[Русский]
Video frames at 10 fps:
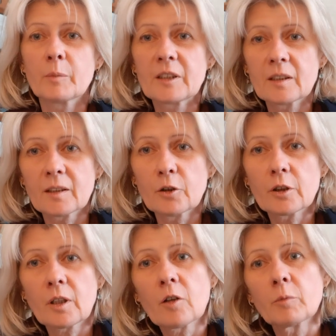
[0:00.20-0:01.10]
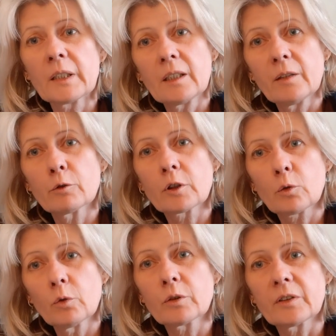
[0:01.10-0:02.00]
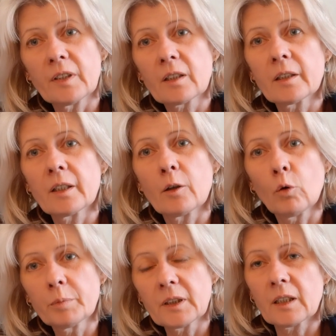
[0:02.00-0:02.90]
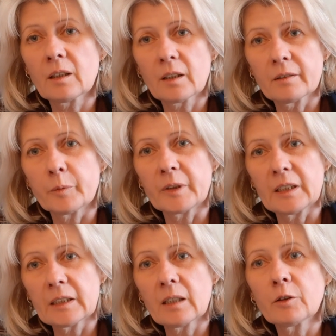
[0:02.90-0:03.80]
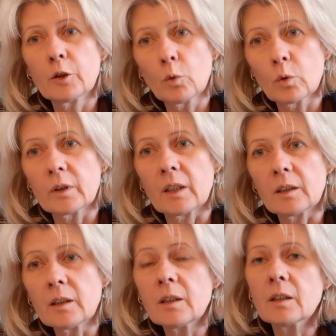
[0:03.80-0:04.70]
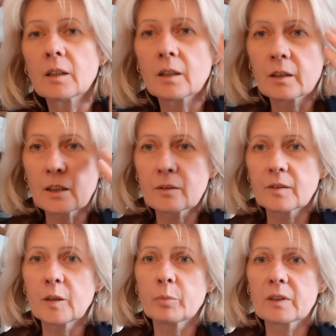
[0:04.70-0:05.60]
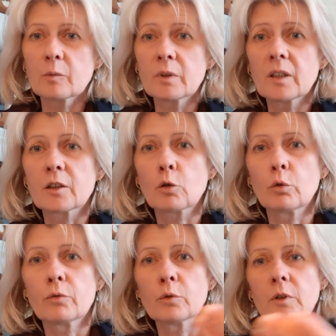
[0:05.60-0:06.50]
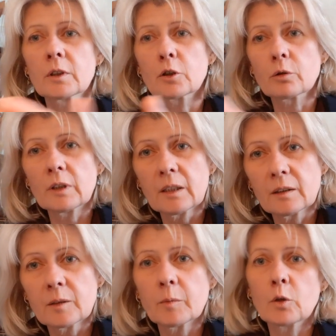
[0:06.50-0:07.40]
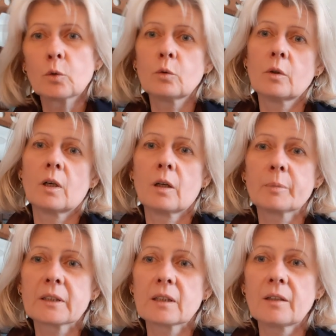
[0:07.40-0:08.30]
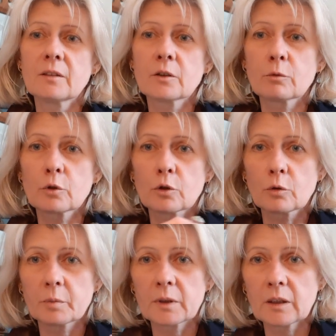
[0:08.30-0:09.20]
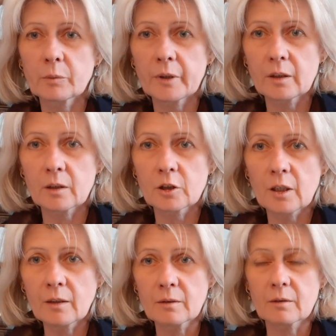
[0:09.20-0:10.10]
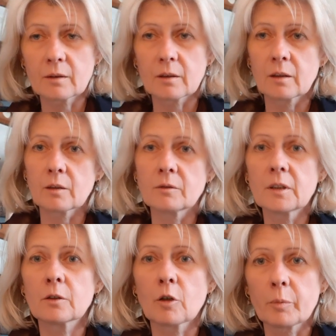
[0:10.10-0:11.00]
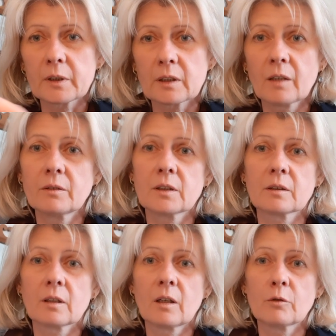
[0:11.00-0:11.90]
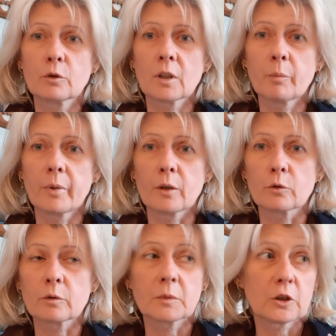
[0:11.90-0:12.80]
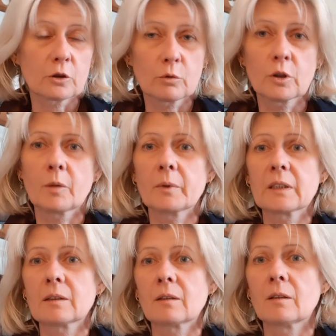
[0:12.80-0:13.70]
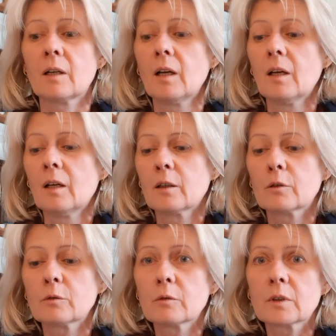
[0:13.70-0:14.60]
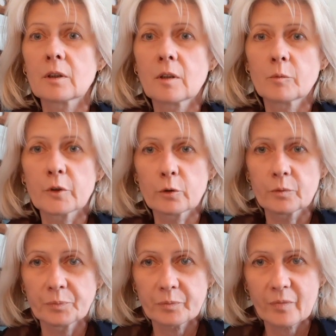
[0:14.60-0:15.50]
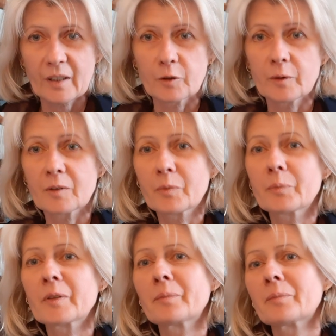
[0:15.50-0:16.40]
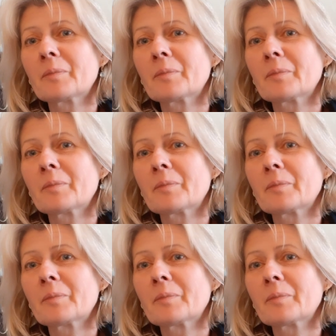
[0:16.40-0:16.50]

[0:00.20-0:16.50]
потрясающе, как в моей вот такой вот светлой опытной голове, 53 года. И а, я совсем позабыла о такой функции, что я здесь могу а, поставить, вот чтобы не прекращать а, видео, а поставить на вот на паузу. Мне сейчас дочка показала, вот она мне а, э,